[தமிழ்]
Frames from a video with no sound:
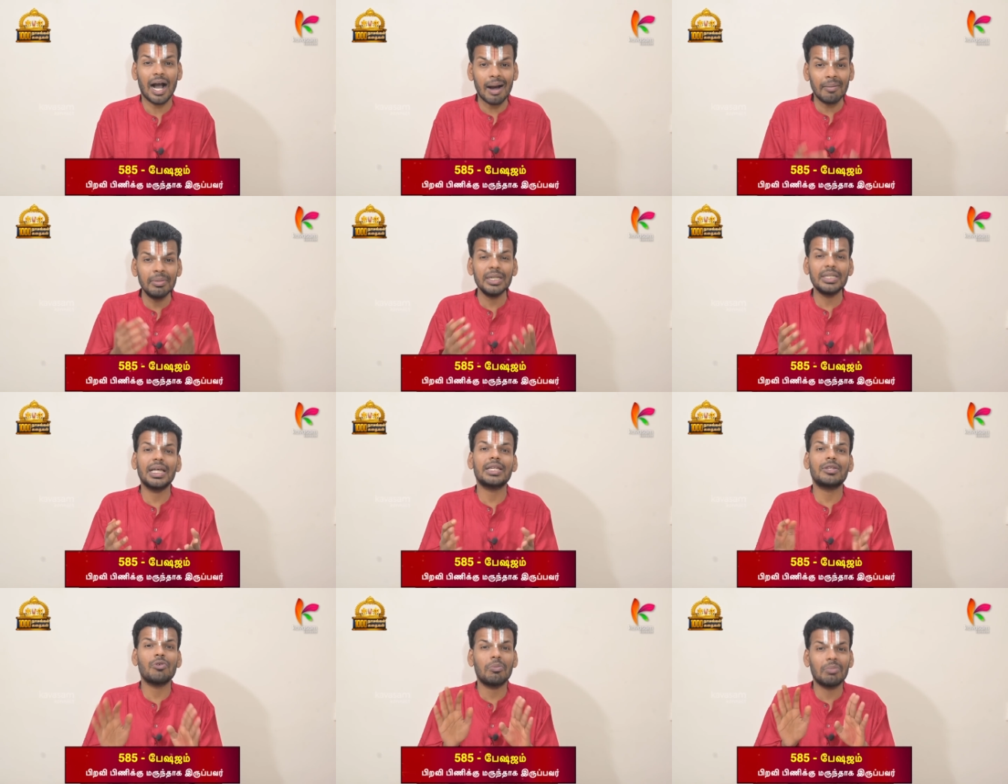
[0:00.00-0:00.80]

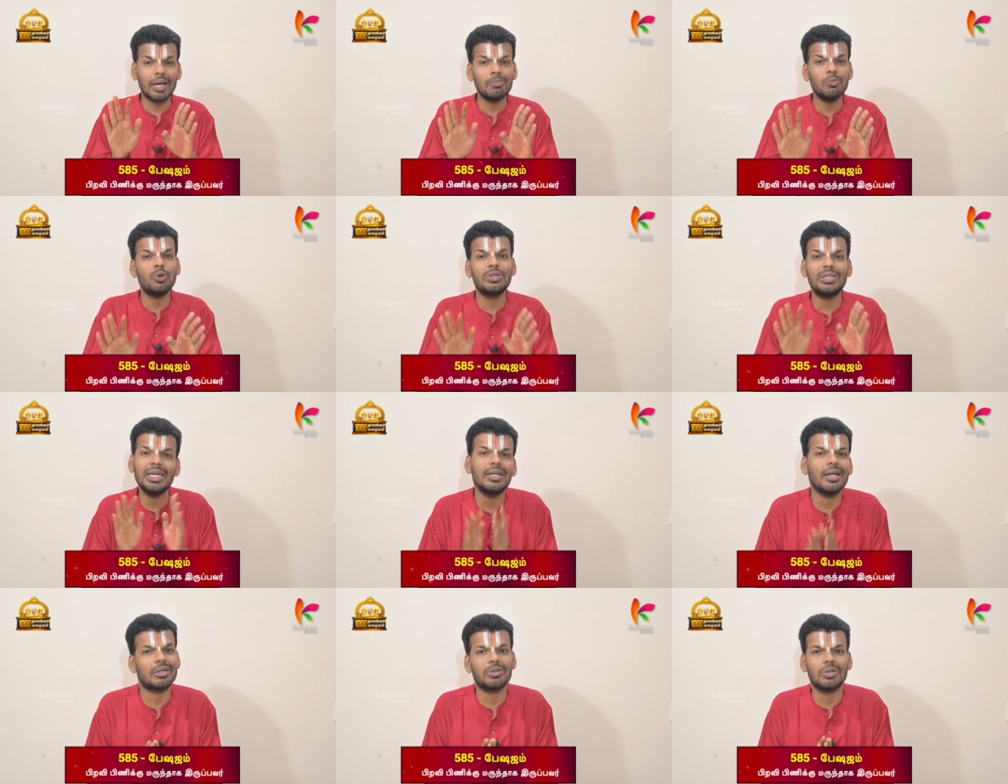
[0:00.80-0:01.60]
அமிர்தத்துவம்னா
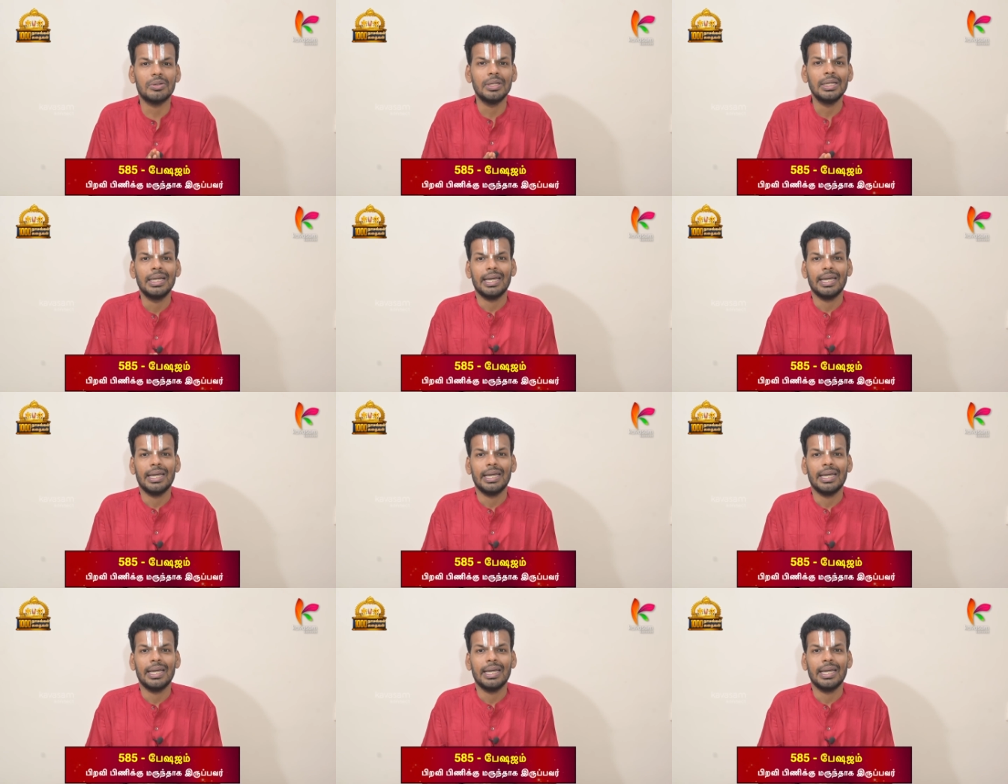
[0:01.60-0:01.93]
முக்தின்னு அர்த்தம்